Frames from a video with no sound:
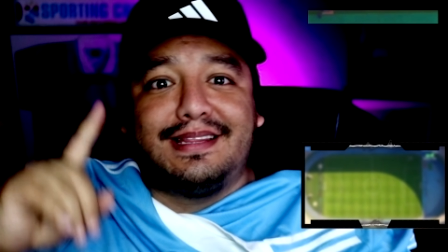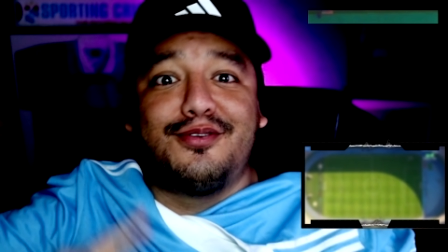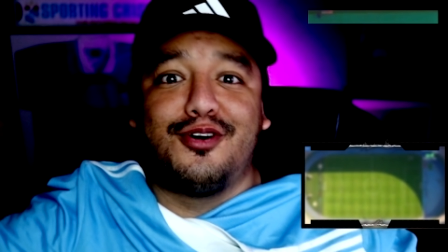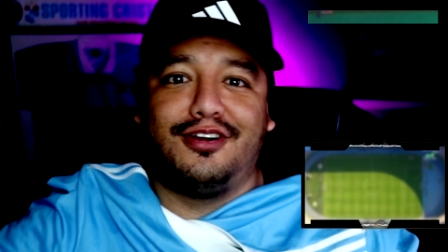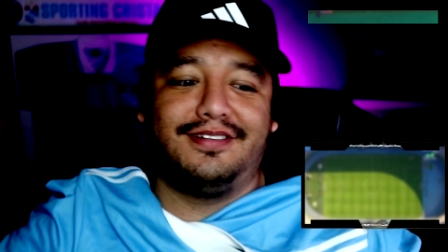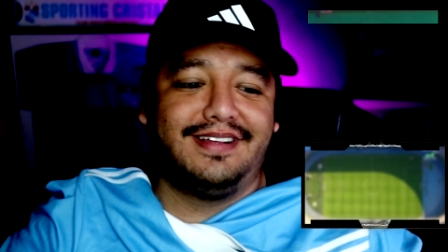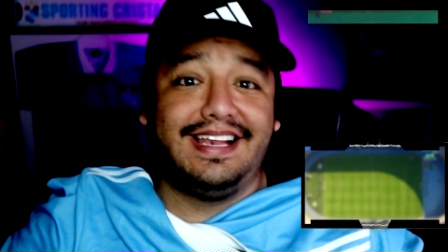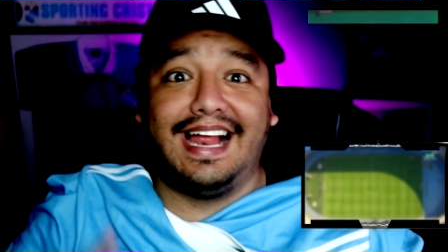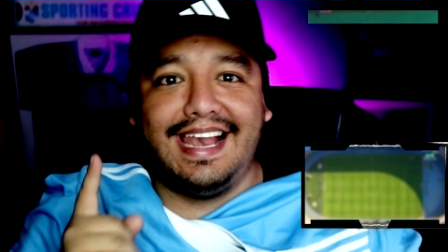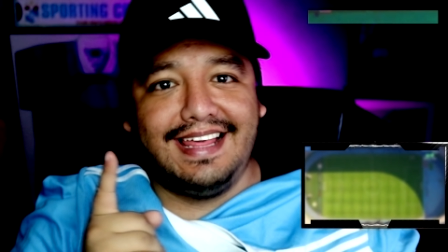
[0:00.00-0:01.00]
un gol.
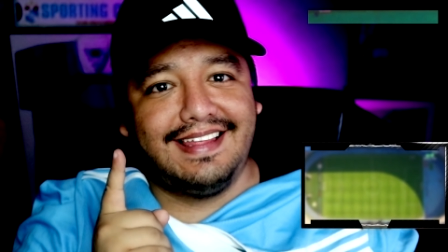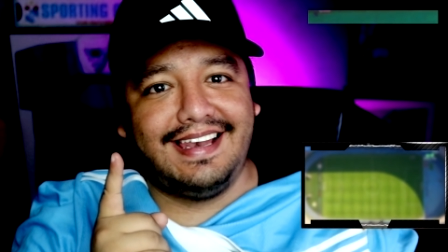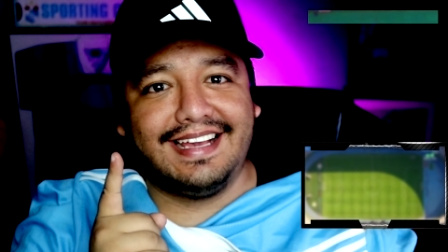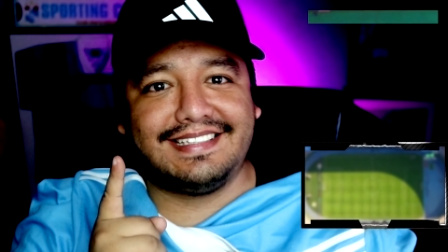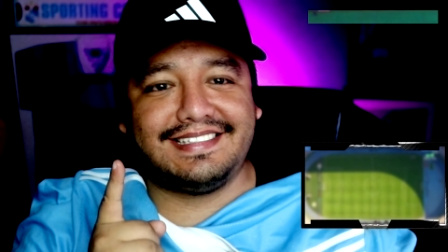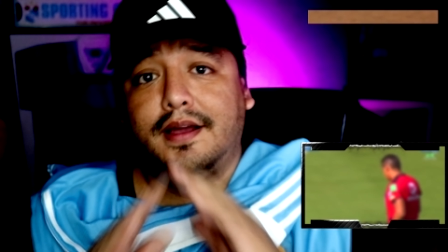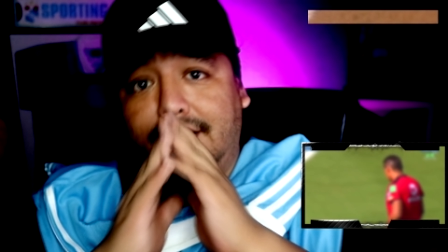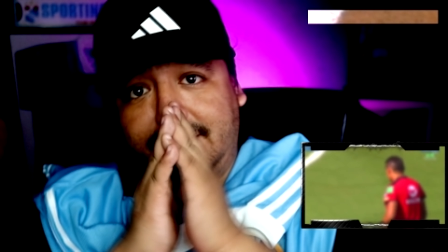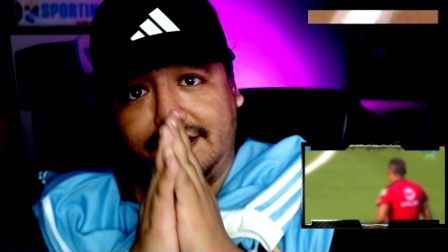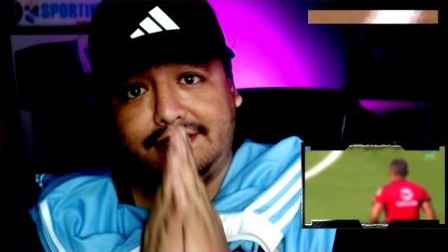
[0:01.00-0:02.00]
La ley del ex.
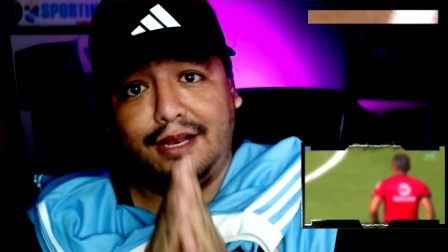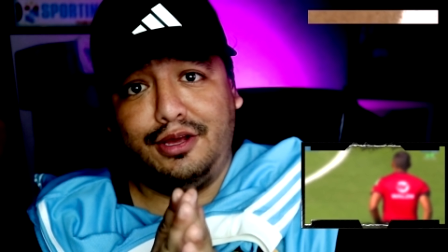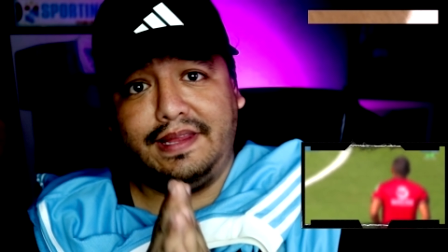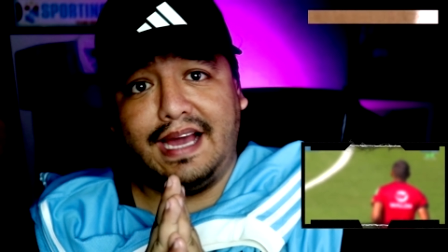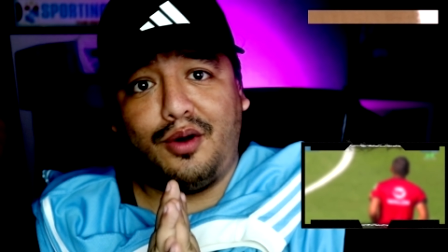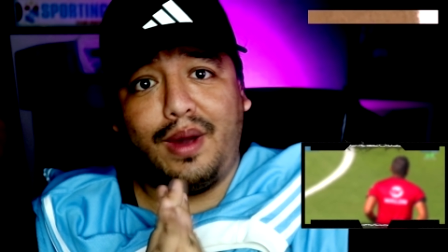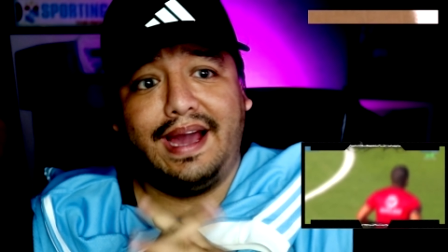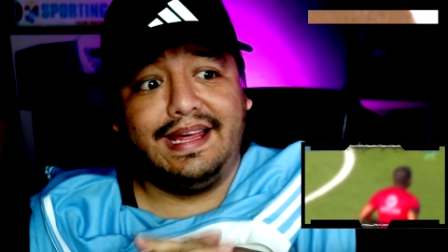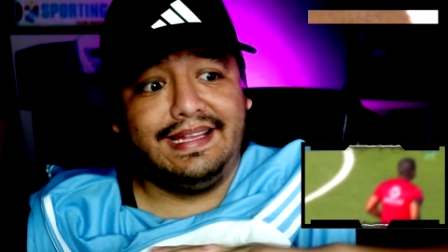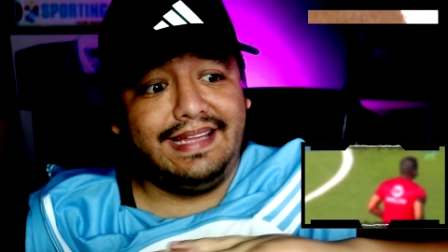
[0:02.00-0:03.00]
Cristal hoy día juega
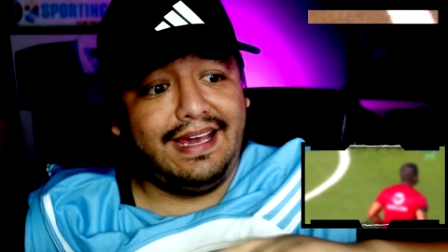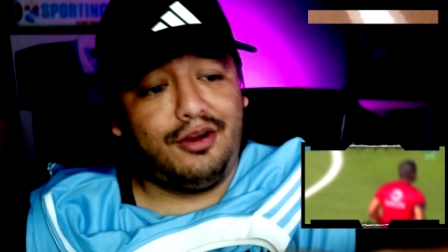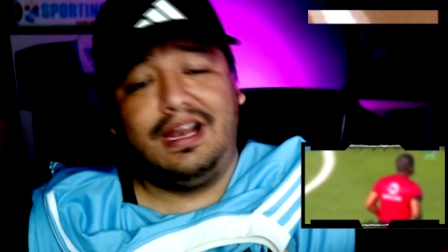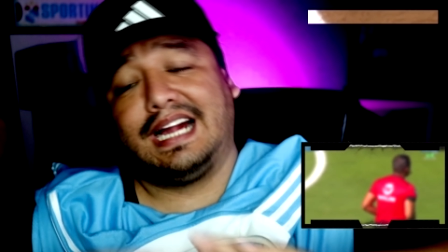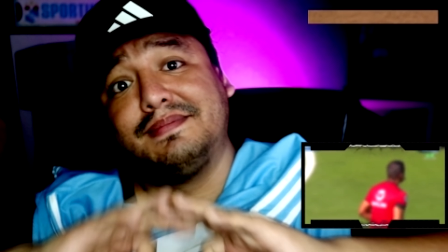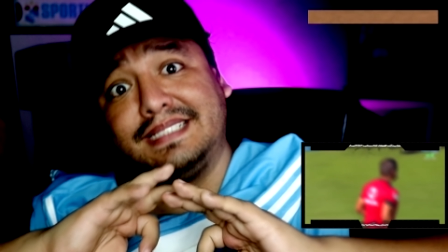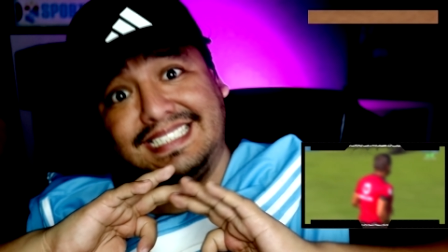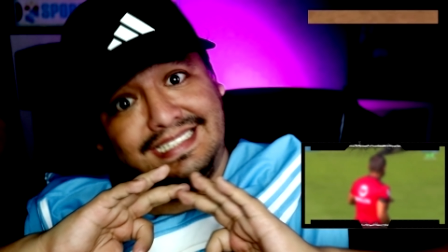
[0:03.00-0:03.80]
de negro, la camiseta está